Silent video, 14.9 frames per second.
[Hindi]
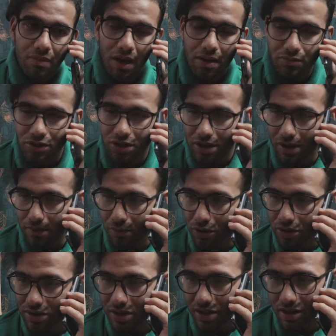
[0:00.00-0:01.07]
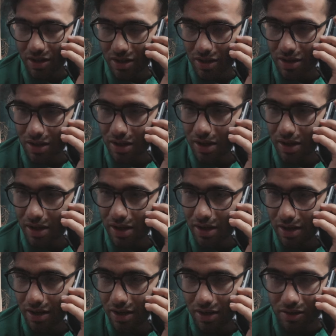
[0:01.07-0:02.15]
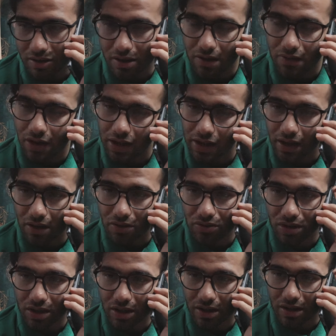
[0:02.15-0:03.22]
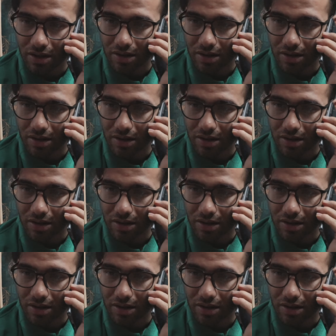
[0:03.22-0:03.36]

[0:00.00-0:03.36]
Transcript: भाई मुझे ना बुक चाहिए थी थर्ड ईयर की दिलवा देगा उनसे